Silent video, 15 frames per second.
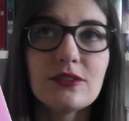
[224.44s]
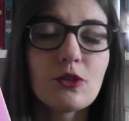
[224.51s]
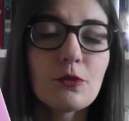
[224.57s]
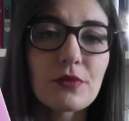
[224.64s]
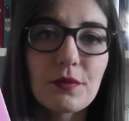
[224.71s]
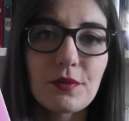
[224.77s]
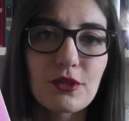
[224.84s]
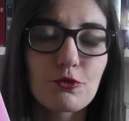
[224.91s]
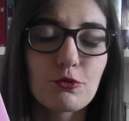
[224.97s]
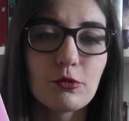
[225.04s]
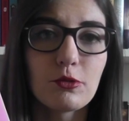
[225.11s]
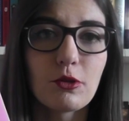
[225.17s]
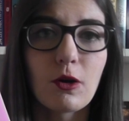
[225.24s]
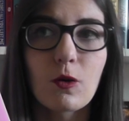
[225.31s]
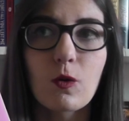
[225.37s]
Non mi è
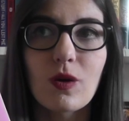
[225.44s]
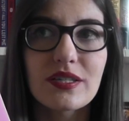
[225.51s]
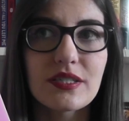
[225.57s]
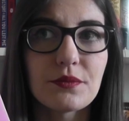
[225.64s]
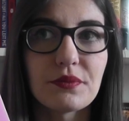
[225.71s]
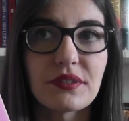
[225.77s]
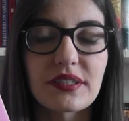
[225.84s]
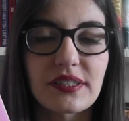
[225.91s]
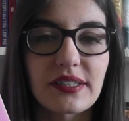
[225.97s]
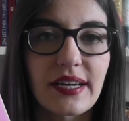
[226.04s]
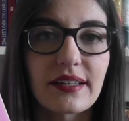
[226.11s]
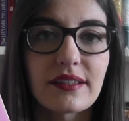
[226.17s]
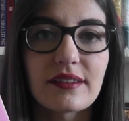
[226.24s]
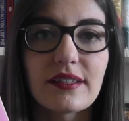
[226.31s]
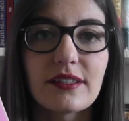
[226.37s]
piaciuto quasi per
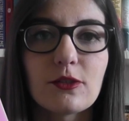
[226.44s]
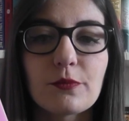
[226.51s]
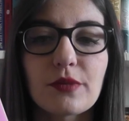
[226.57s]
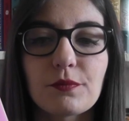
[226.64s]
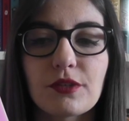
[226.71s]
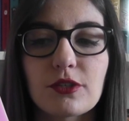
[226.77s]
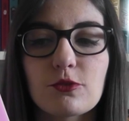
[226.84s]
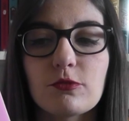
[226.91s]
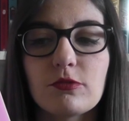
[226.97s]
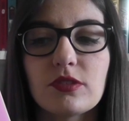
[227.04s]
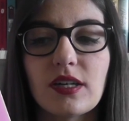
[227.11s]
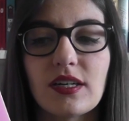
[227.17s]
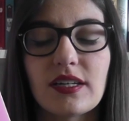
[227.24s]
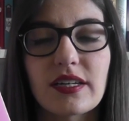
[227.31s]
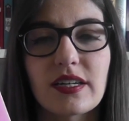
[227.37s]
niente, non mi è
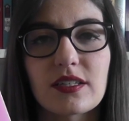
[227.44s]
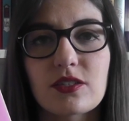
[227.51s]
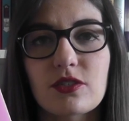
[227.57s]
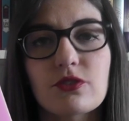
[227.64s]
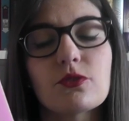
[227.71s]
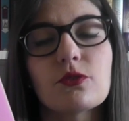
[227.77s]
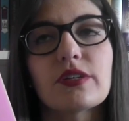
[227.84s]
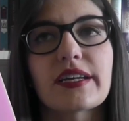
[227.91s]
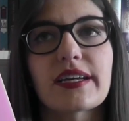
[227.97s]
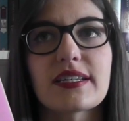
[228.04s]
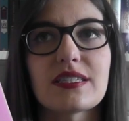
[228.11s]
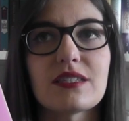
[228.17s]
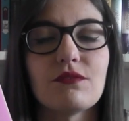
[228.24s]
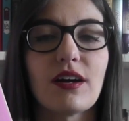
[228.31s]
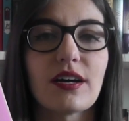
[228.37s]
piaciuta la relazione
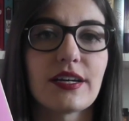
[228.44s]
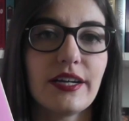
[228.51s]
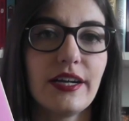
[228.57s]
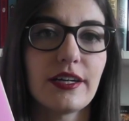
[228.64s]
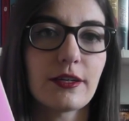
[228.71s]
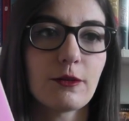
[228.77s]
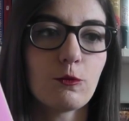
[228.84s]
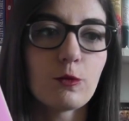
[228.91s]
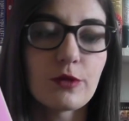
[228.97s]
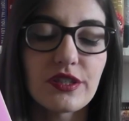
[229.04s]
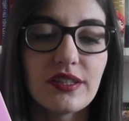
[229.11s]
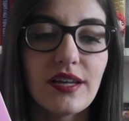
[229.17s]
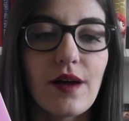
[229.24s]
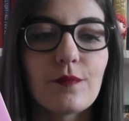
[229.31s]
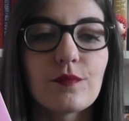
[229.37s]
che si va a creare qui
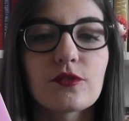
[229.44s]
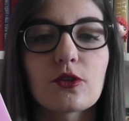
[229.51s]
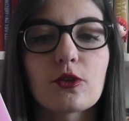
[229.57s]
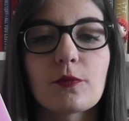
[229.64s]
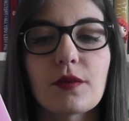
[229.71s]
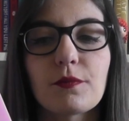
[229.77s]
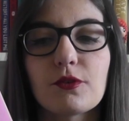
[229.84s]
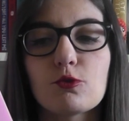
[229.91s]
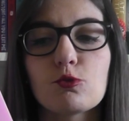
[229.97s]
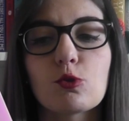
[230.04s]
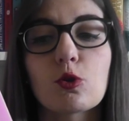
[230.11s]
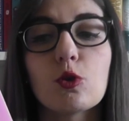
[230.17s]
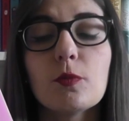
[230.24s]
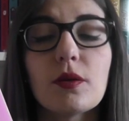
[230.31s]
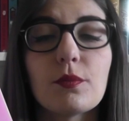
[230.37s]
dentro, non mi è
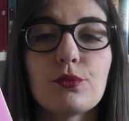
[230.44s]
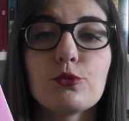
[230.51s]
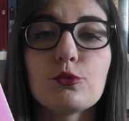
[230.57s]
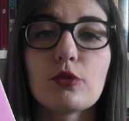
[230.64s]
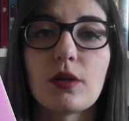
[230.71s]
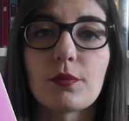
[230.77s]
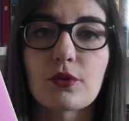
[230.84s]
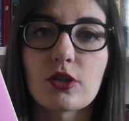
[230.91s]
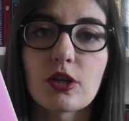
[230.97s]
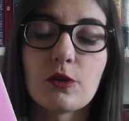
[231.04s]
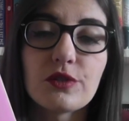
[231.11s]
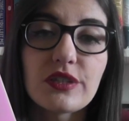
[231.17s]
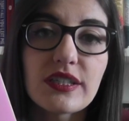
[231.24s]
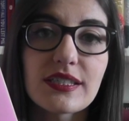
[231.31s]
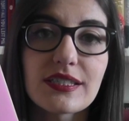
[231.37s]
piaciuto come appunto la
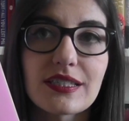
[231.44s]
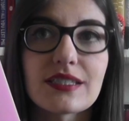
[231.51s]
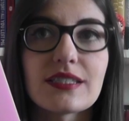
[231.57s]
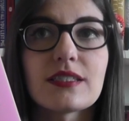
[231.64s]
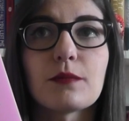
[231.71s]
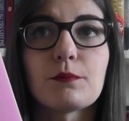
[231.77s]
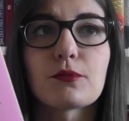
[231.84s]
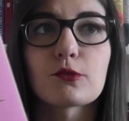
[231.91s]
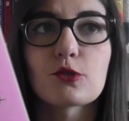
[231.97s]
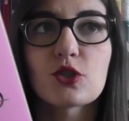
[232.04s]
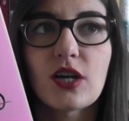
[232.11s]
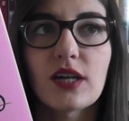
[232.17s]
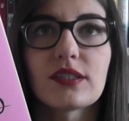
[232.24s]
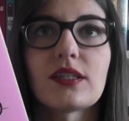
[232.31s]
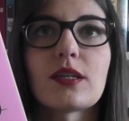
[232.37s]
protagonista si sia
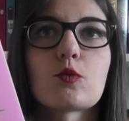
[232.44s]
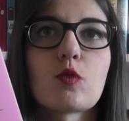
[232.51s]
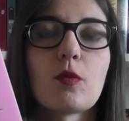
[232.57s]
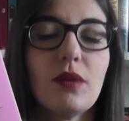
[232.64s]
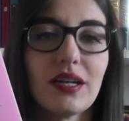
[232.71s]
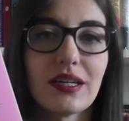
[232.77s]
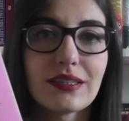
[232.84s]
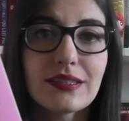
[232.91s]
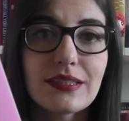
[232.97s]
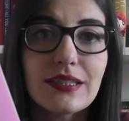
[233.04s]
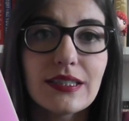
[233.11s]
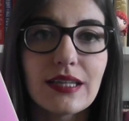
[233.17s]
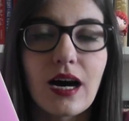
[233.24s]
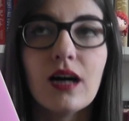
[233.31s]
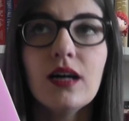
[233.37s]
approcciata alla sua
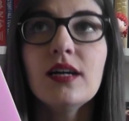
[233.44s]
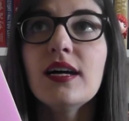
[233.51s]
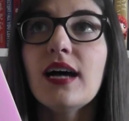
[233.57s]
malattia,